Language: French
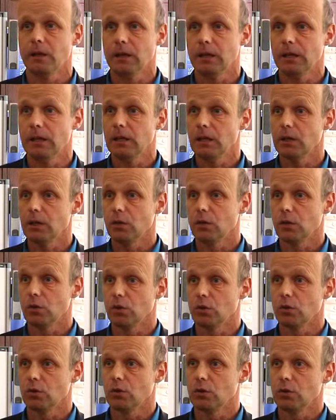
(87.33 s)
Et
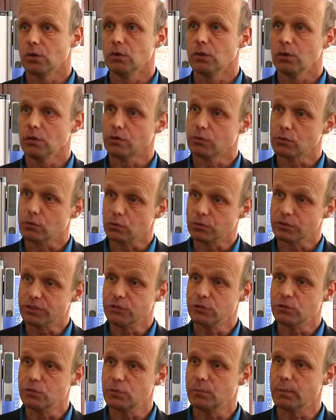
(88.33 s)
euh, lorsqu'on
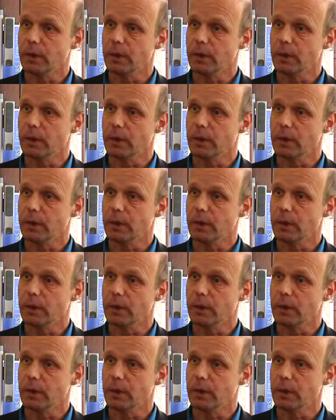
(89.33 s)
discute